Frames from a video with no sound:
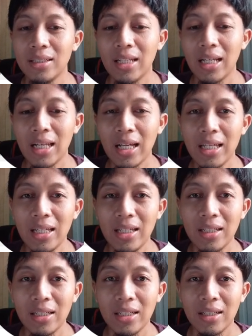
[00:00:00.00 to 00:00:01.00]

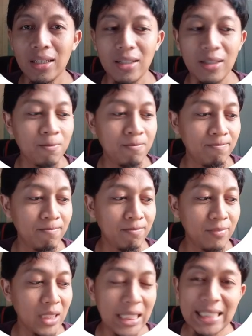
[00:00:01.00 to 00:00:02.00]
lagi-lagi um,
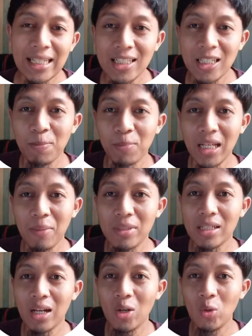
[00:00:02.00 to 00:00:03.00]
ini cara simpel yang
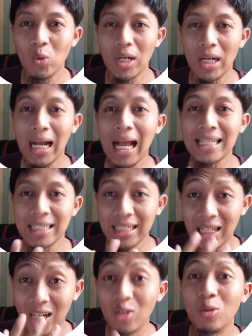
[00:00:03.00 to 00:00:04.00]
bisa gua kasih
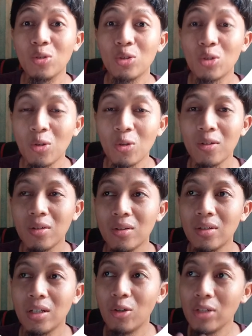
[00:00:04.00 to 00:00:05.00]
ke lo untuk
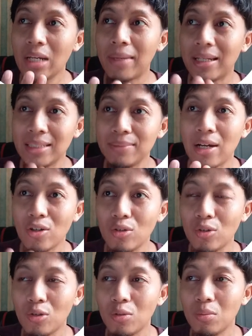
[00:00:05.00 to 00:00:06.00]
lo yang masih
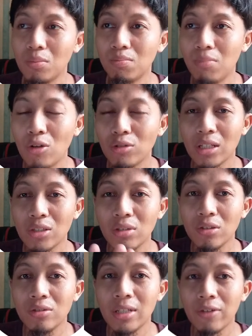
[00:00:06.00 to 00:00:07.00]
baru mau terjun di
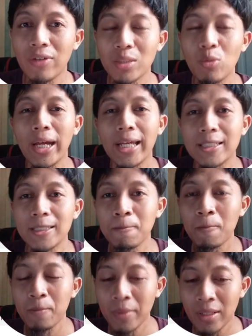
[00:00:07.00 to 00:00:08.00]
dunia Facebook Ads
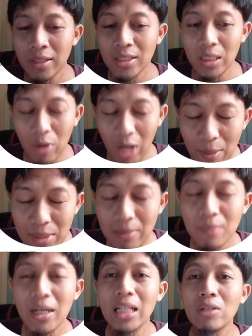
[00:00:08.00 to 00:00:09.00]
semoga bisa
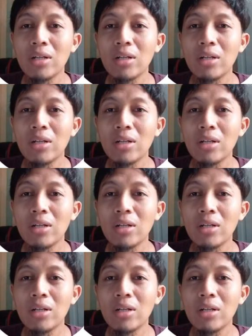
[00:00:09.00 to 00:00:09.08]
membantu